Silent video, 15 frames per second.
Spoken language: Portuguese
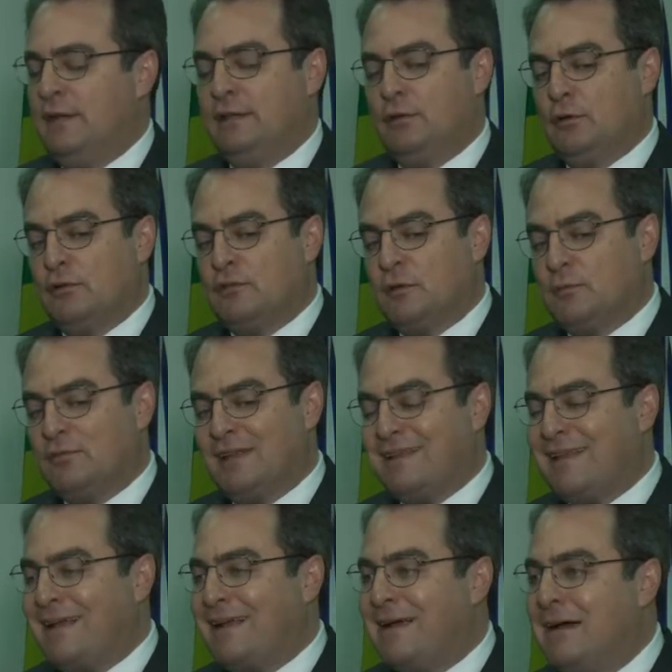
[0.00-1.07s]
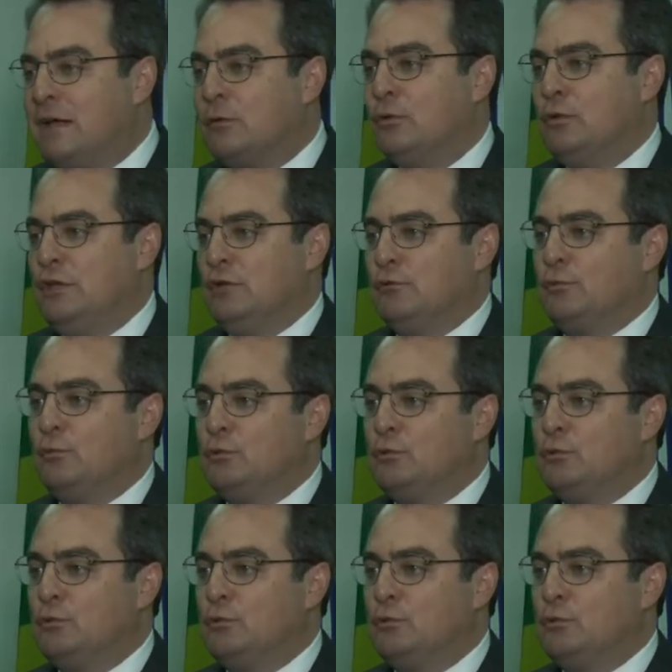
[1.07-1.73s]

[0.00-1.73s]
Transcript: Então nós estamos atacando isso,